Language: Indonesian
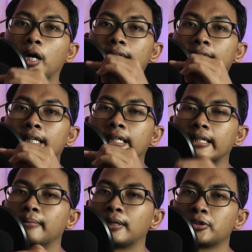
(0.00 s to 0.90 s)
gua nih.
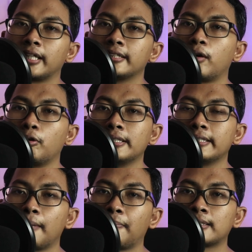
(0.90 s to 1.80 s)
Masukin aja
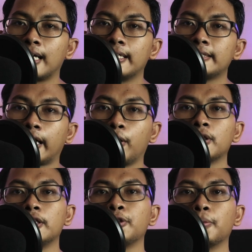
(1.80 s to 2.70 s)
kodenya pas kalian check
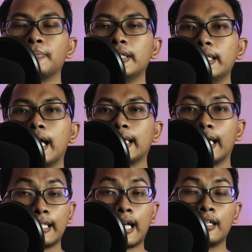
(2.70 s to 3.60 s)
out di Shopee
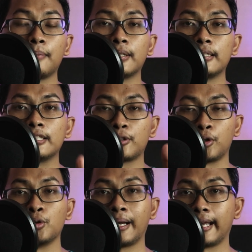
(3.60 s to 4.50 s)
dan kalian akan dapat
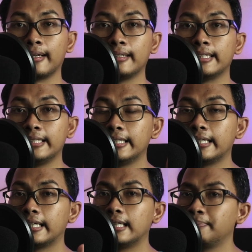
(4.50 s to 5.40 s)
diskon lumayan.
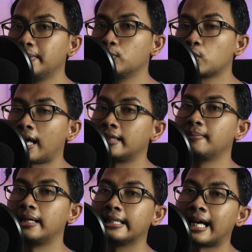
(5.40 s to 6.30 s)
Jadi lebih murah
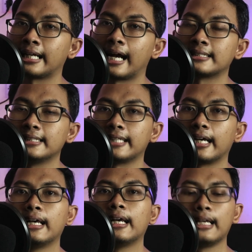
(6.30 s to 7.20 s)
dibanding harga aslinya.